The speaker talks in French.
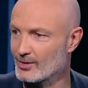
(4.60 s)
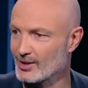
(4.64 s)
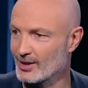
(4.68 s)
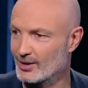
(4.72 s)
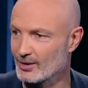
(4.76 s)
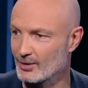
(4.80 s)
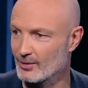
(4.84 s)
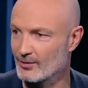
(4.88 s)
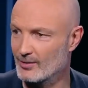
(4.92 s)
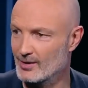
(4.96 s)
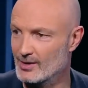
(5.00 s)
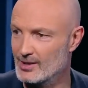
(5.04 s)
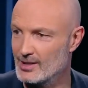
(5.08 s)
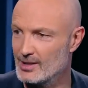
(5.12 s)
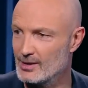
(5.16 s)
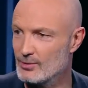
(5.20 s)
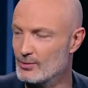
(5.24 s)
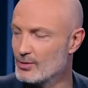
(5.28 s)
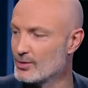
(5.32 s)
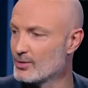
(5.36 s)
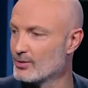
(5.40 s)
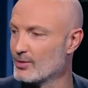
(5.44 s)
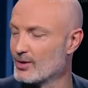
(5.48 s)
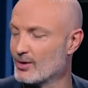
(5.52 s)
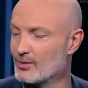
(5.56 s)
a en
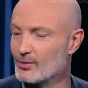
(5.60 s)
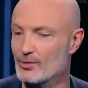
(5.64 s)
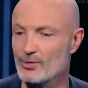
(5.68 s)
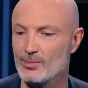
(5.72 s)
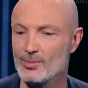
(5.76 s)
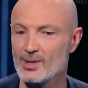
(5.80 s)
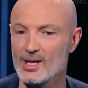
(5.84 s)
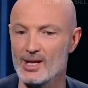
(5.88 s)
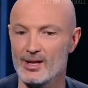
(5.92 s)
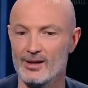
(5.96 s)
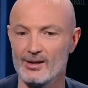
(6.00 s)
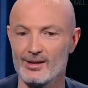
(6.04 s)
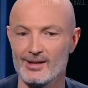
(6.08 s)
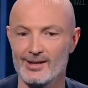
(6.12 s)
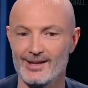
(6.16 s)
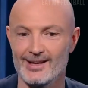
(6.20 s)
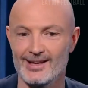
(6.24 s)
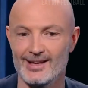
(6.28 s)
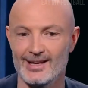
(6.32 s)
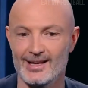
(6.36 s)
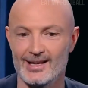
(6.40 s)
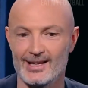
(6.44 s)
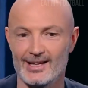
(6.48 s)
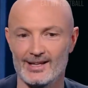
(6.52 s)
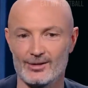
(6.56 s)
98 ou en 2000. Hein.
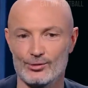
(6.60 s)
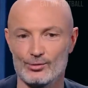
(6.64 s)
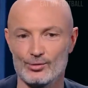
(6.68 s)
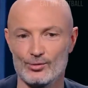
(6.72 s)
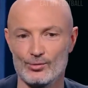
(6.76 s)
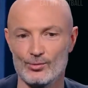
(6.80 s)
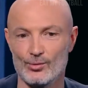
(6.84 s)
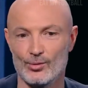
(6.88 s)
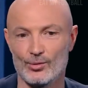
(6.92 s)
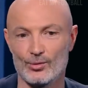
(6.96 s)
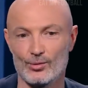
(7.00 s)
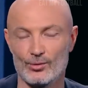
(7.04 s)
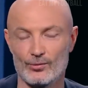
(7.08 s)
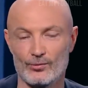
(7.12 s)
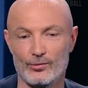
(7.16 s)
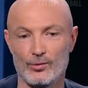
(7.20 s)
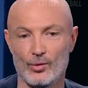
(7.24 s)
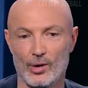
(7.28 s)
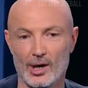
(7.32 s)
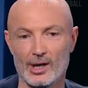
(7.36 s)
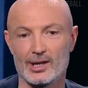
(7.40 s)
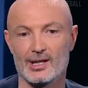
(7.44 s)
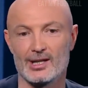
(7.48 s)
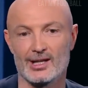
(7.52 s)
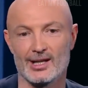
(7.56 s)
tout le monde
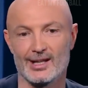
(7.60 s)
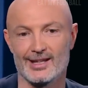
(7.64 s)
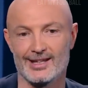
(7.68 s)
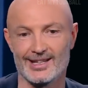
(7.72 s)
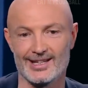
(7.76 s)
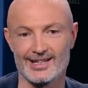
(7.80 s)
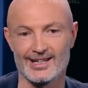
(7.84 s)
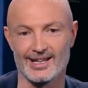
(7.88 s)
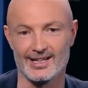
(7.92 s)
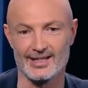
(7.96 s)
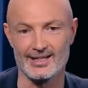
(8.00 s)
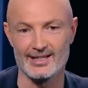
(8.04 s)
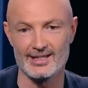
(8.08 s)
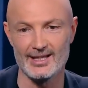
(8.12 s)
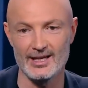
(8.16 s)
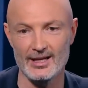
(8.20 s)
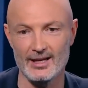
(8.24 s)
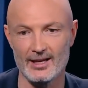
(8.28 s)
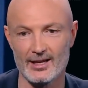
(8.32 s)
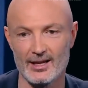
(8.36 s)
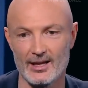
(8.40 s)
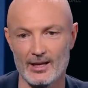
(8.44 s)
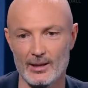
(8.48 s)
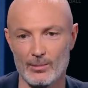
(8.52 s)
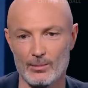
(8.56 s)
voit qu'il a des
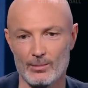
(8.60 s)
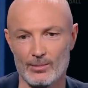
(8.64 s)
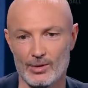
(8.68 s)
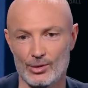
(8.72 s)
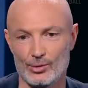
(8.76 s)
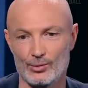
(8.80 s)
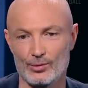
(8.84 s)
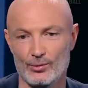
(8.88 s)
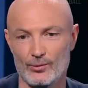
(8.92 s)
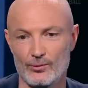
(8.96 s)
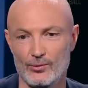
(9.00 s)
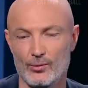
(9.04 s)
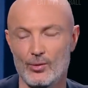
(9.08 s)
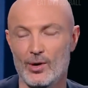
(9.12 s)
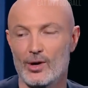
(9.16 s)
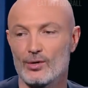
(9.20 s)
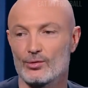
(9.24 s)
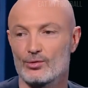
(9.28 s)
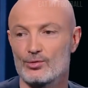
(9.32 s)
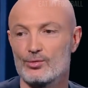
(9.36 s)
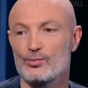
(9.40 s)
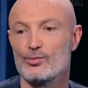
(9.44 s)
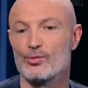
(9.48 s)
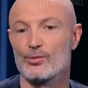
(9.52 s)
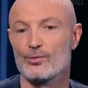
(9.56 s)
qualités, mais tout le, voit,
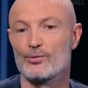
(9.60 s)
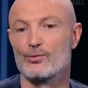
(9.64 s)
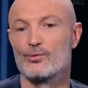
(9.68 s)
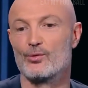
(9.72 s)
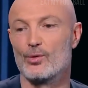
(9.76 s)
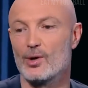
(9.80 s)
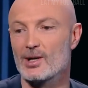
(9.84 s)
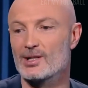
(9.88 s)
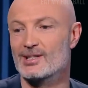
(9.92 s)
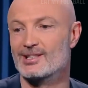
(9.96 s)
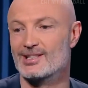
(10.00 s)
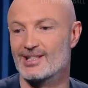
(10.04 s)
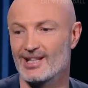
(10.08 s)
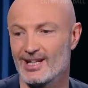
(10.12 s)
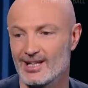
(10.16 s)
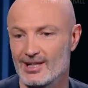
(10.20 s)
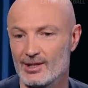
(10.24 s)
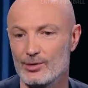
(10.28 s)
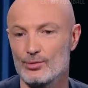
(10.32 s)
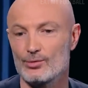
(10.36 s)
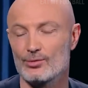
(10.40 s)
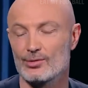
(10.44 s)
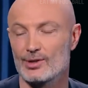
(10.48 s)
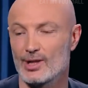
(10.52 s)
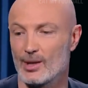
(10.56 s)
tout le monde voit ses
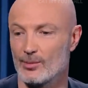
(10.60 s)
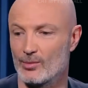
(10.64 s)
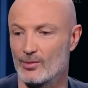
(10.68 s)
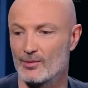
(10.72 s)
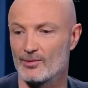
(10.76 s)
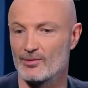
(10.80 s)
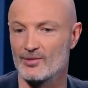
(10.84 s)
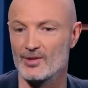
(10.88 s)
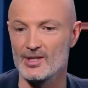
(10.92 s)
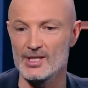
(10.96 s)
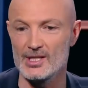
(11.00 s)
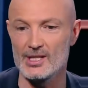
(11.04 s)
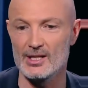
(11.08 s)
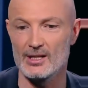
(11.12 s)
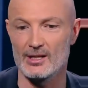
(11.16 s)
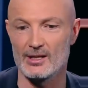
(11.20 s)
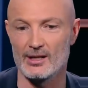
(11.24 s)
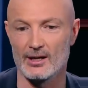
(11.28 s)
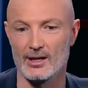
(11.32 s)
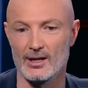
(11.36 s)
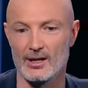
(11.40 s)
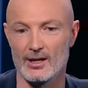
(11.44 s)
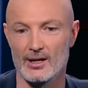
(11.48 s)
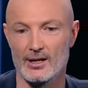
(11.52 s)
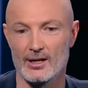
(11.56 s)
lacunes, notamment physiques. Il a
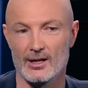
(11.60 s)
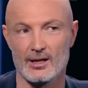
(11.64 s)
fait les